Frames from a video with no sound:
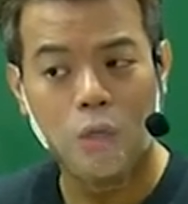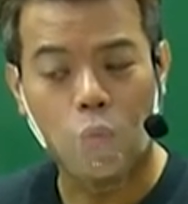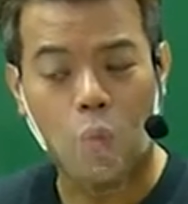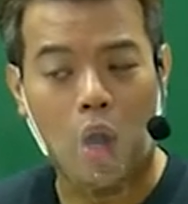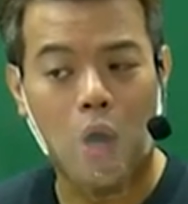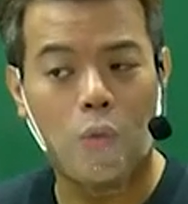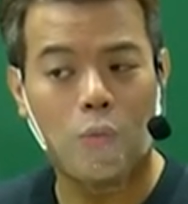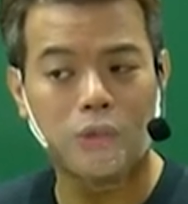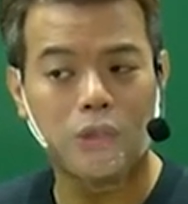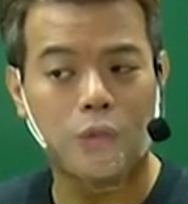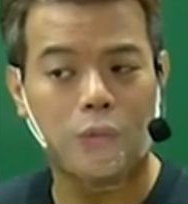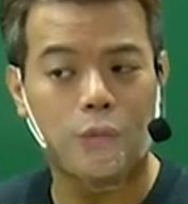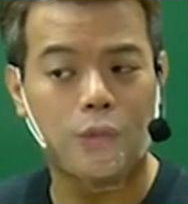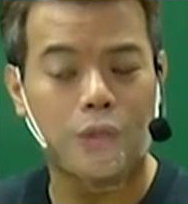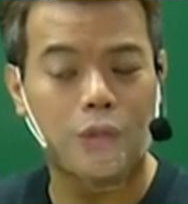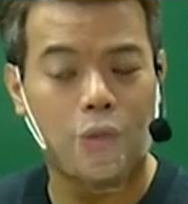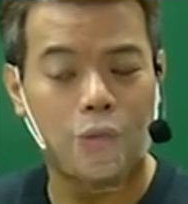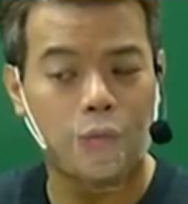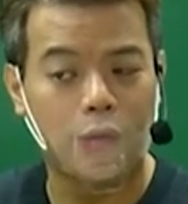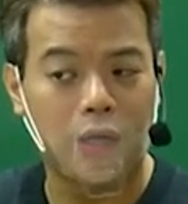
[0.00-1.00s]
과거
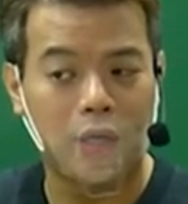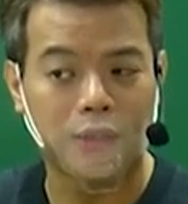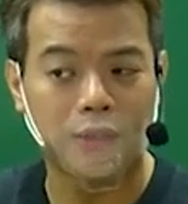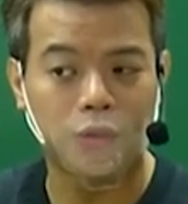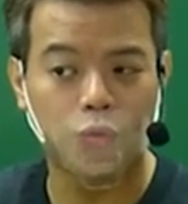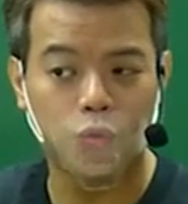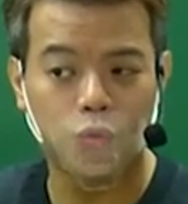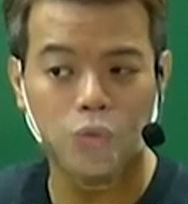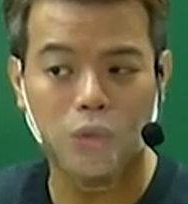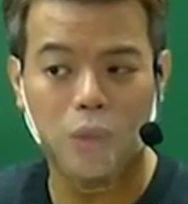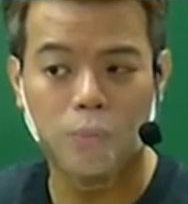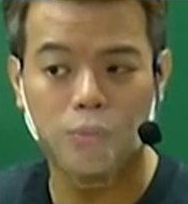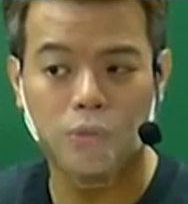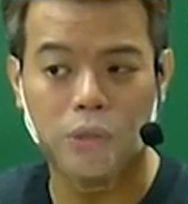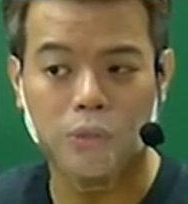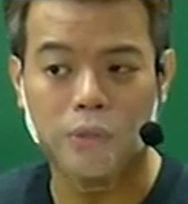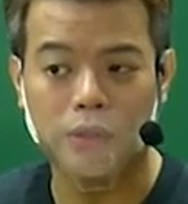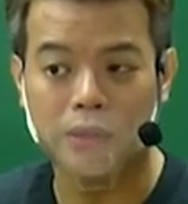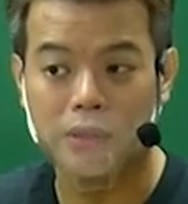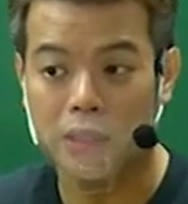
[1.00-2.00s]
사건의 결과가 돼서 충당
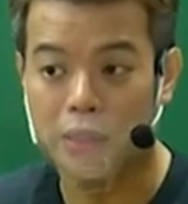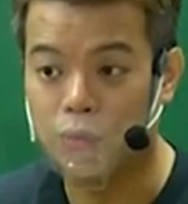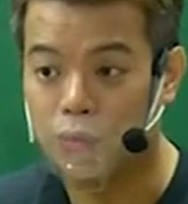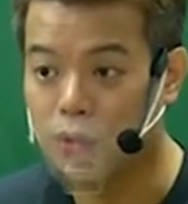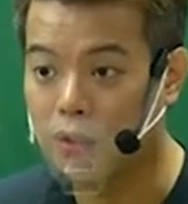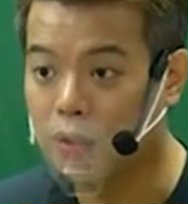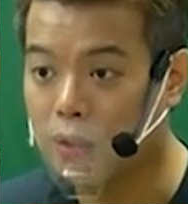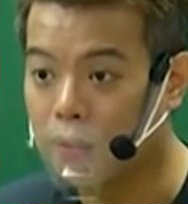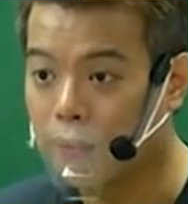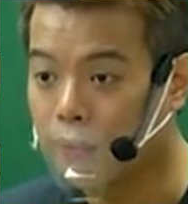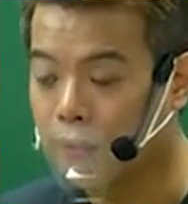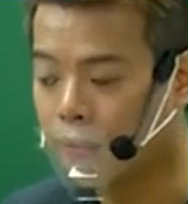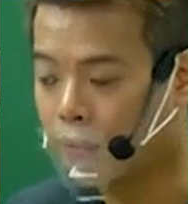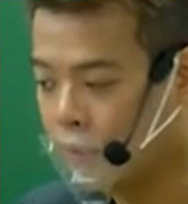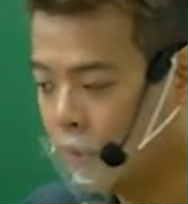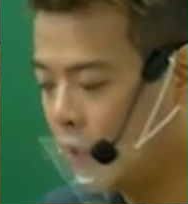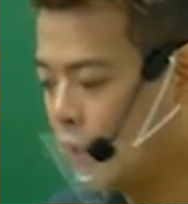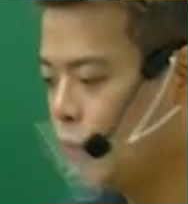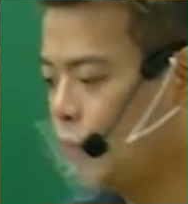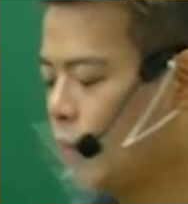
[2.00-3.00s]
부채를 인식할 수 있다고
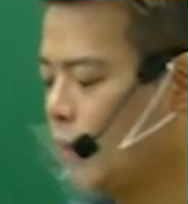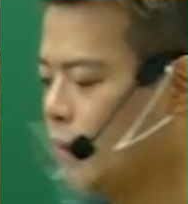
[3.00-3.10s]
이해할 수